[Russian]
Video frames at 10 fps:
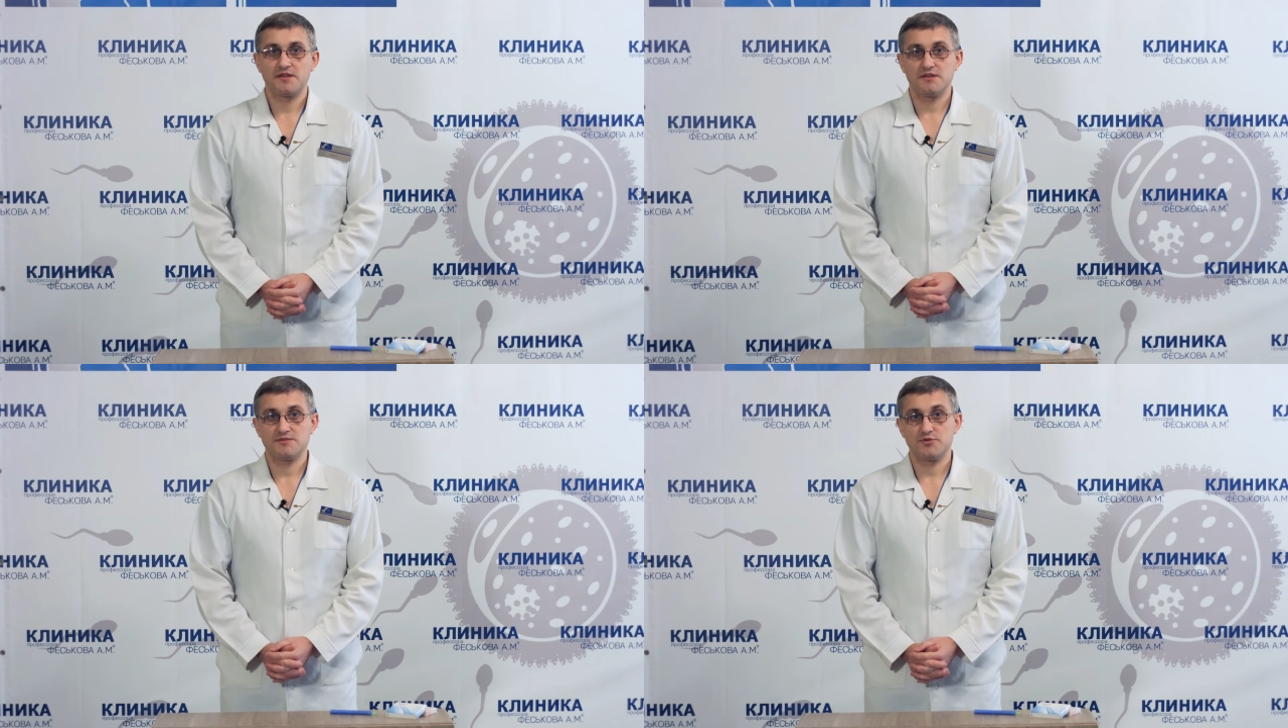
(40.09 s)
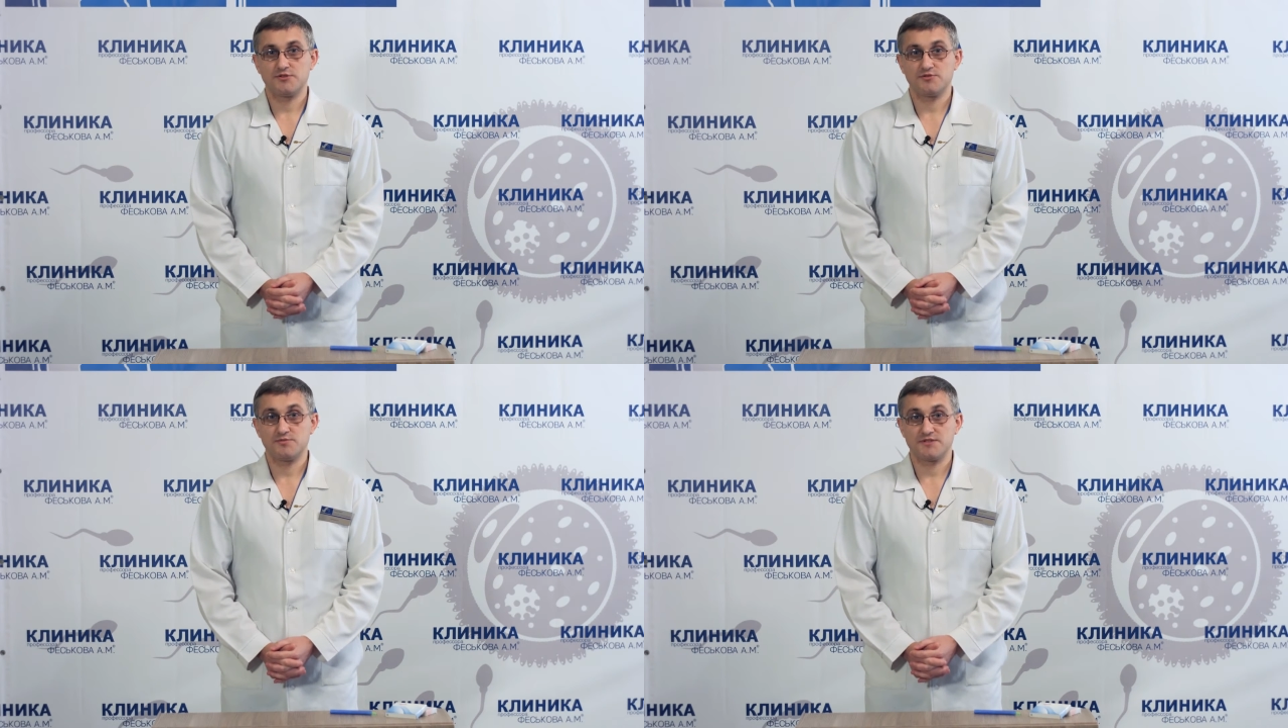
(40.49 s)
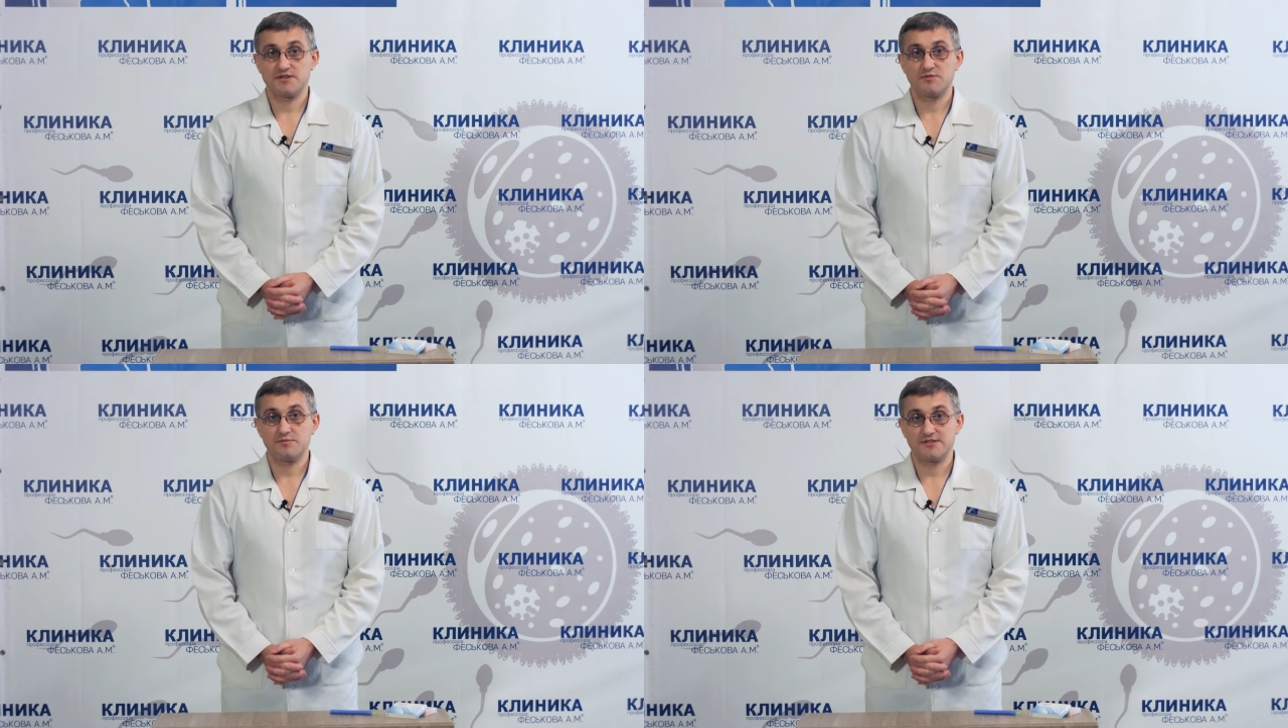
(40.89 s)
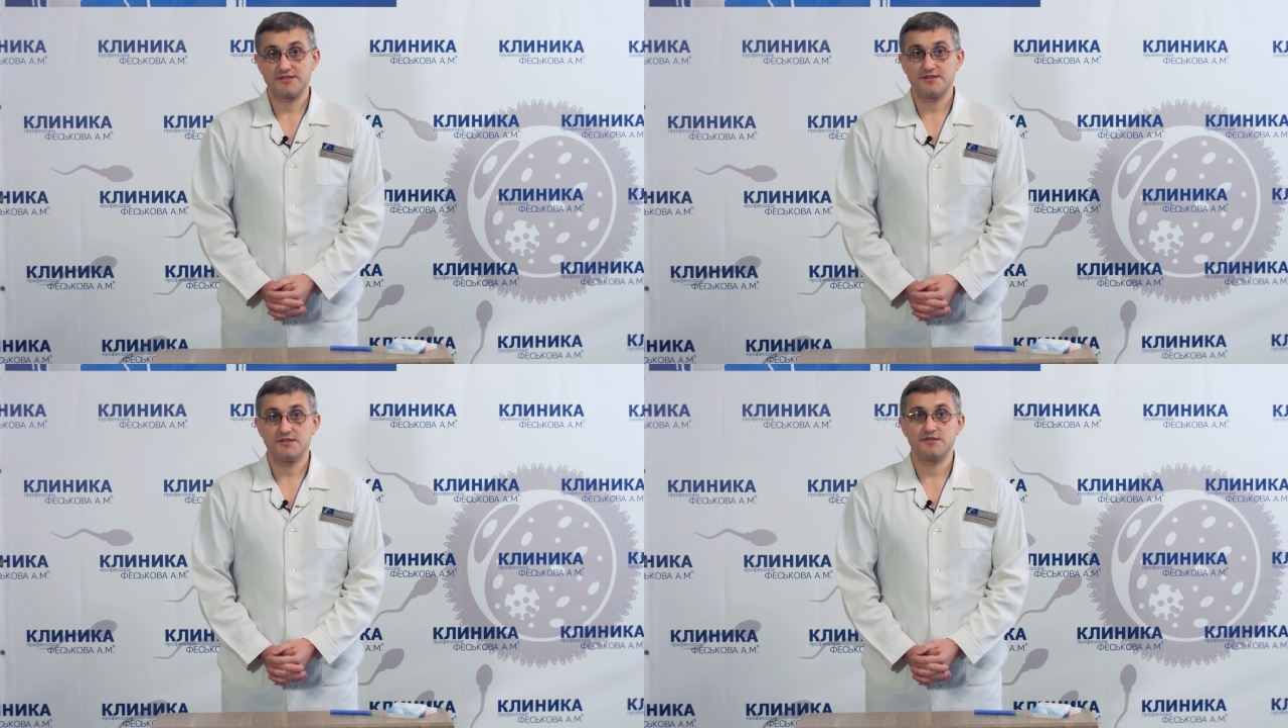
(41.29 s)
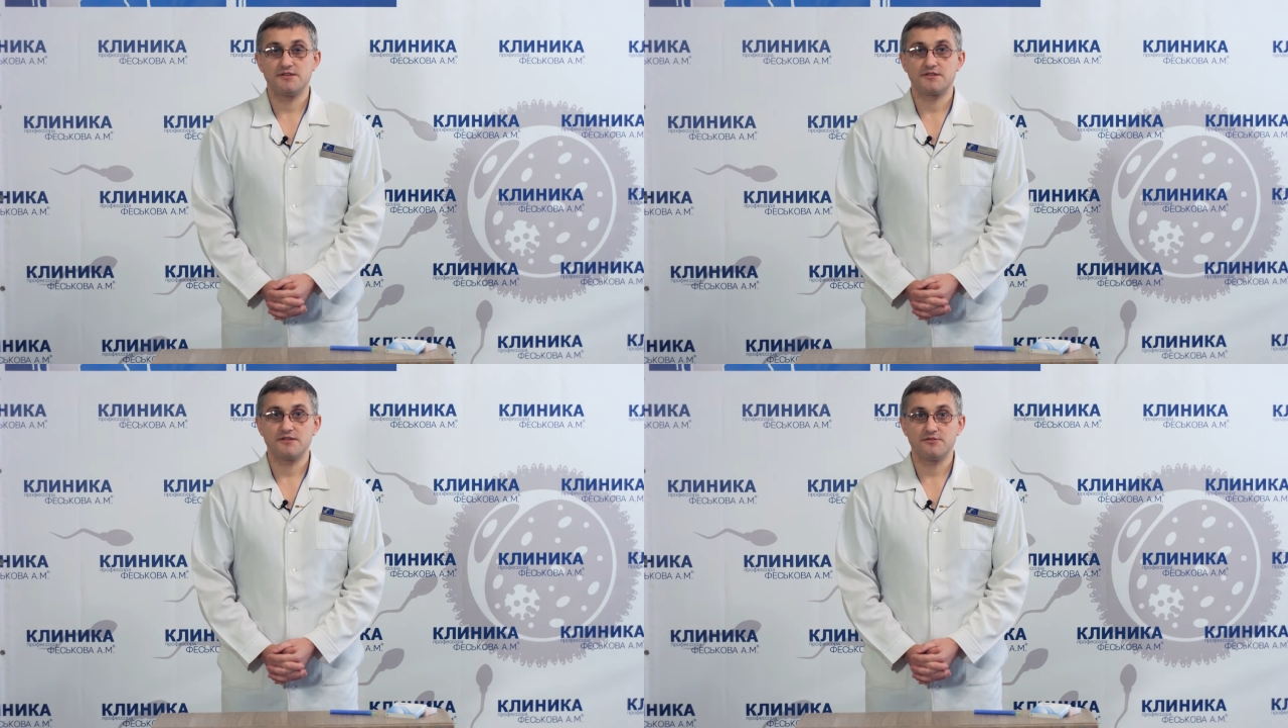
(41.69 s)
и используем самые последние
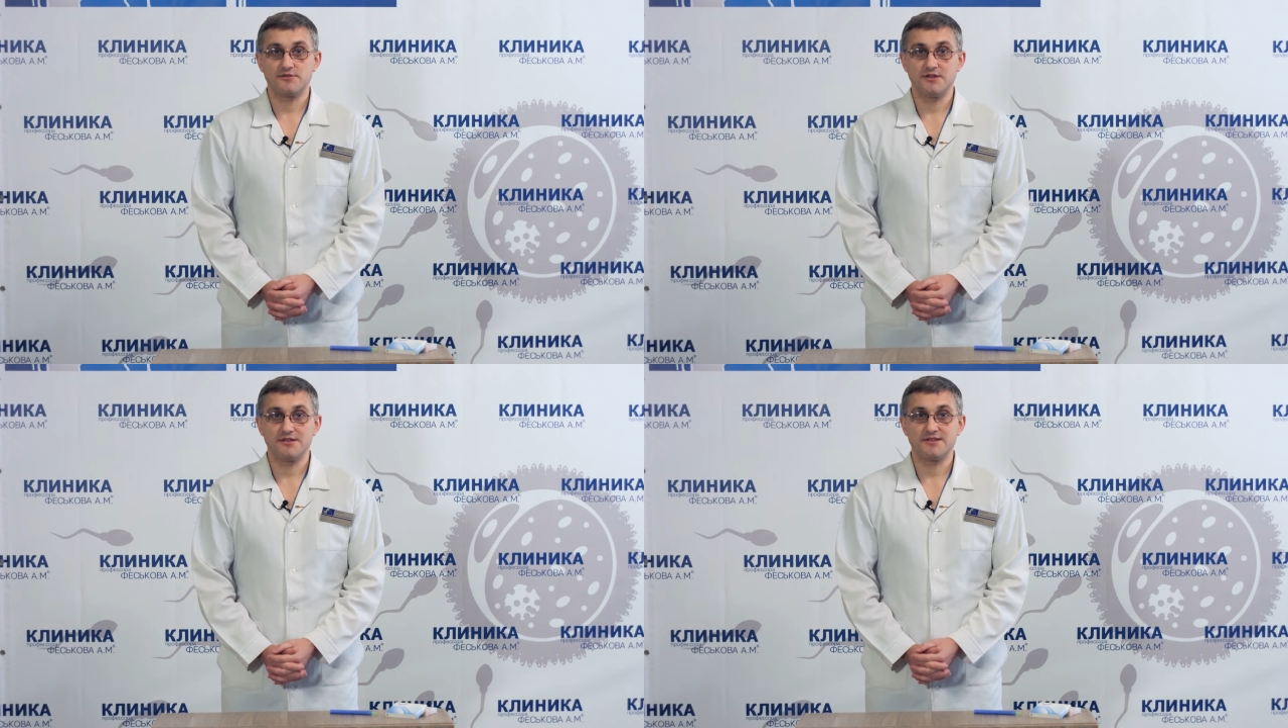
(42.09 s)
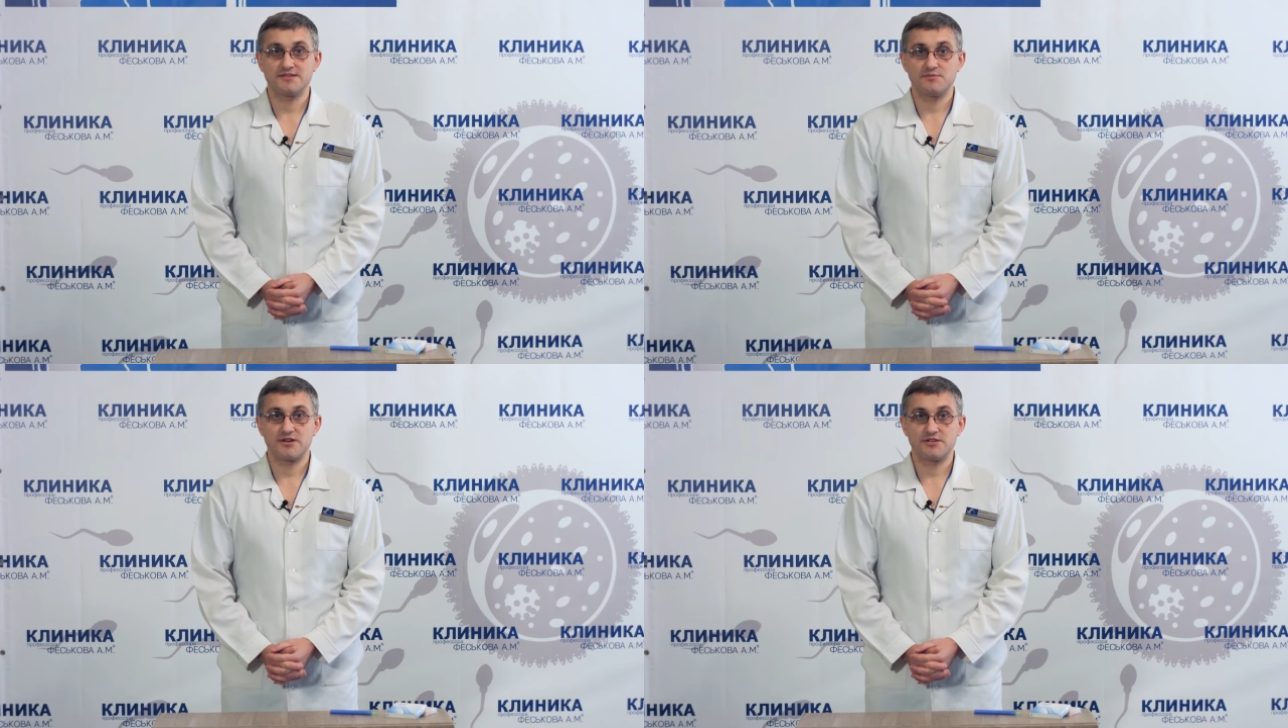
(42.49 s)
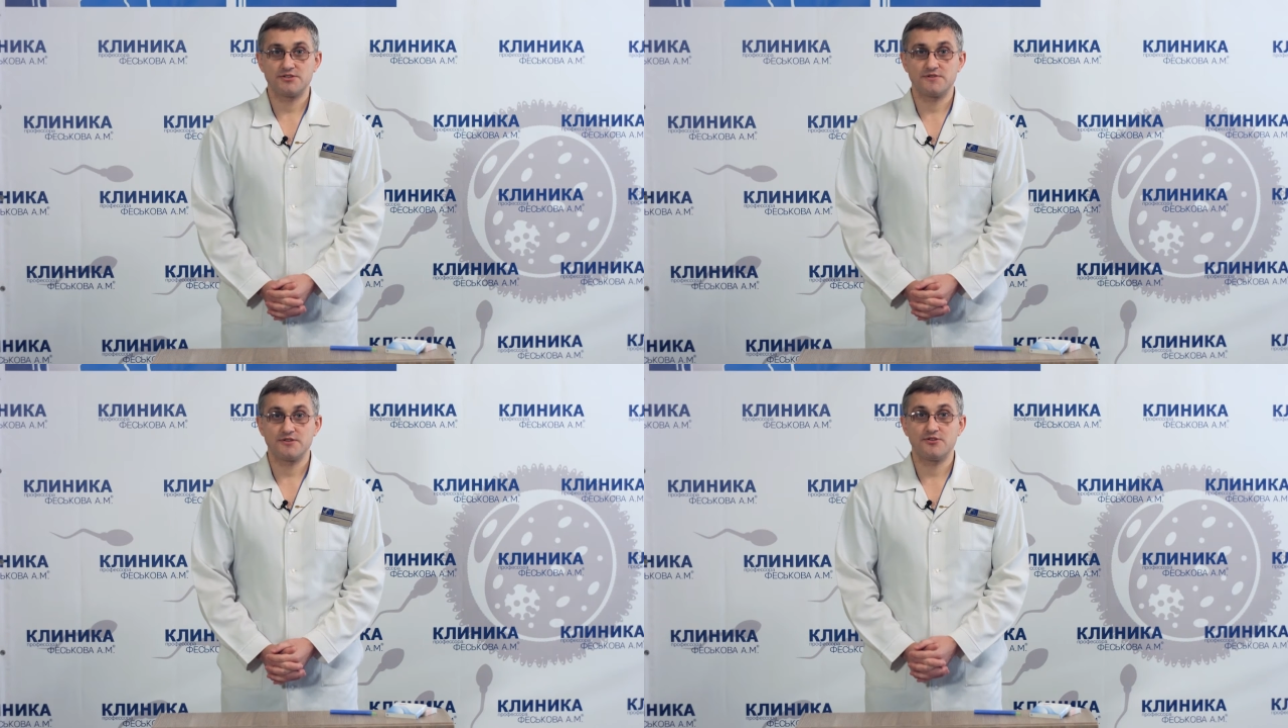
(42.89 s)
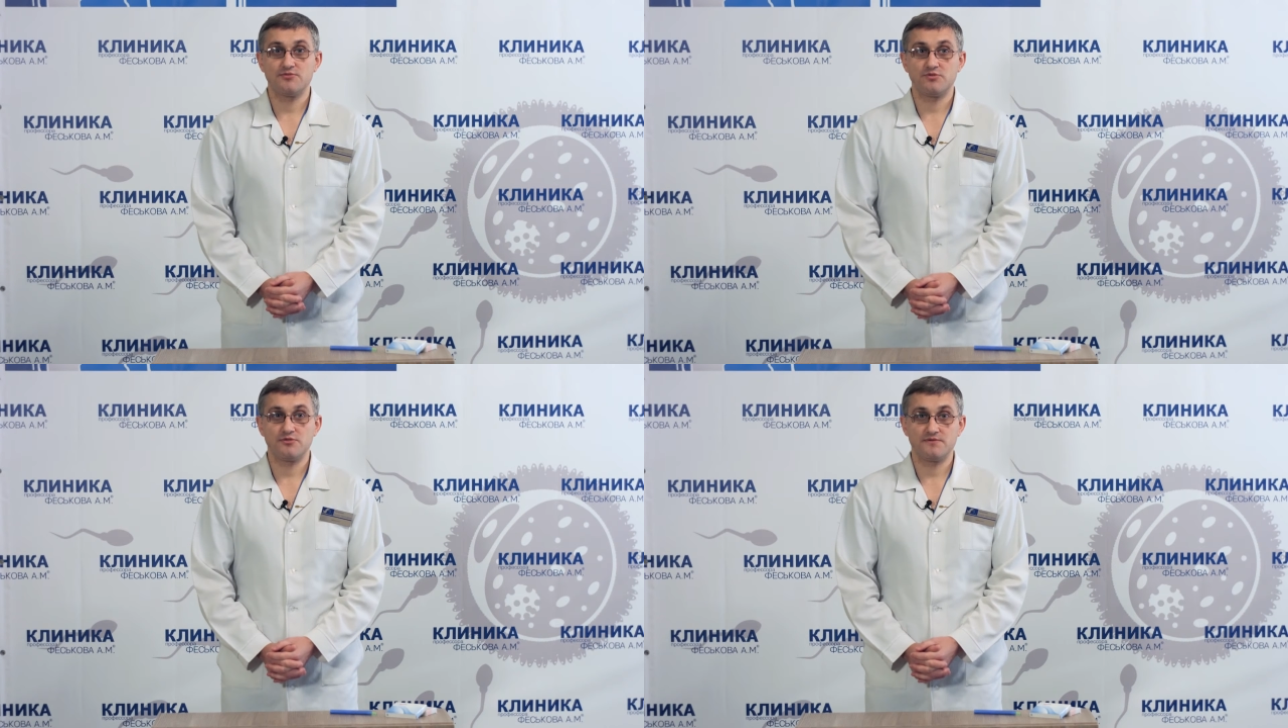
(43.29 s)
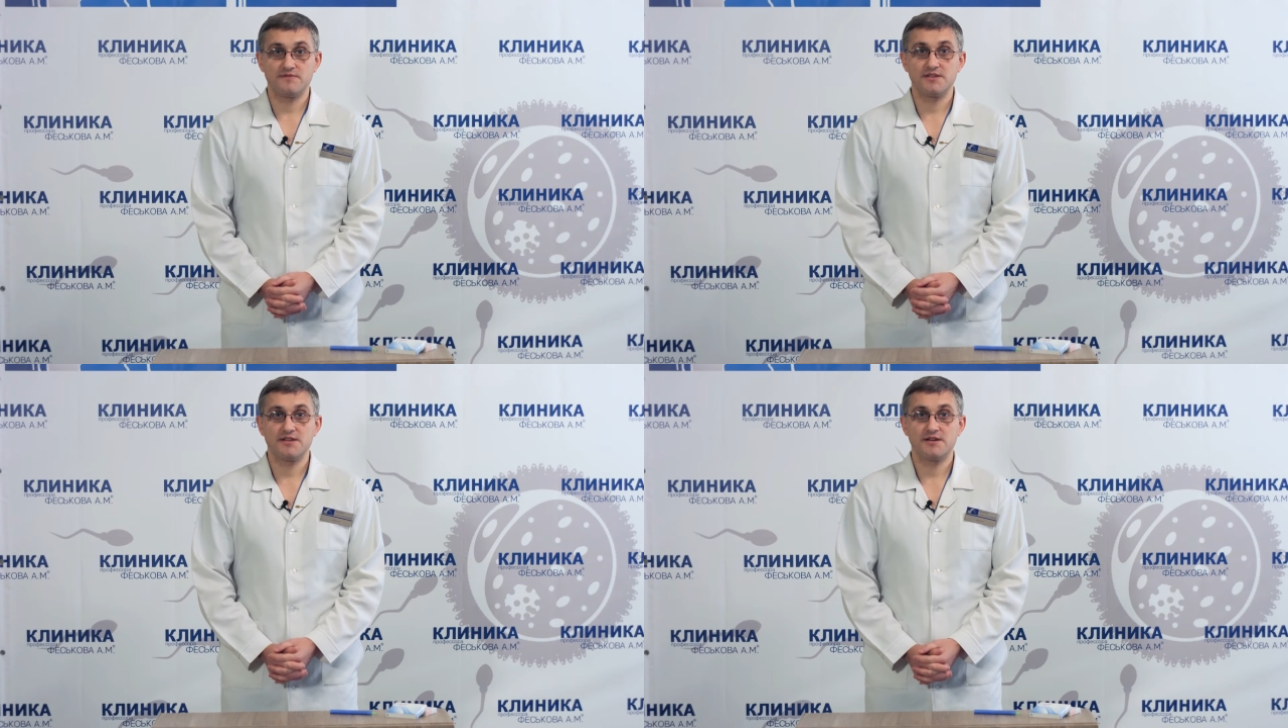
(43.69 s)
технологии для замораживания любого
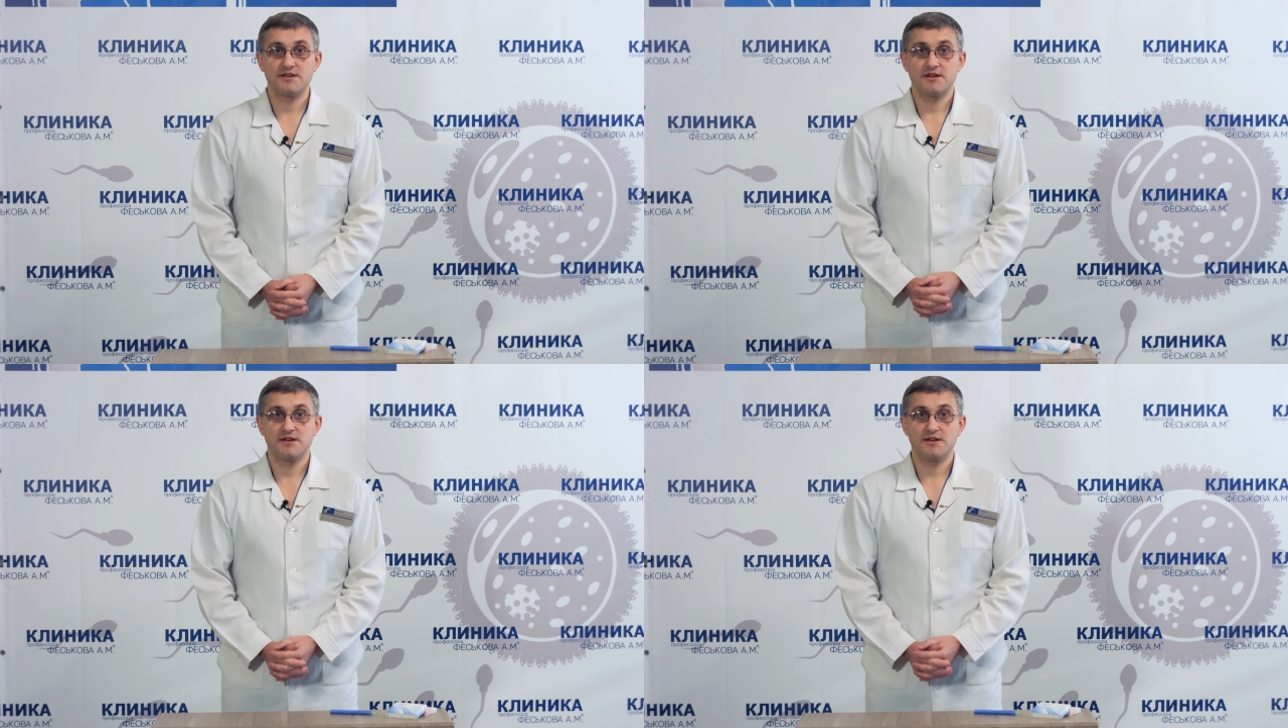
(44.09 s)
вида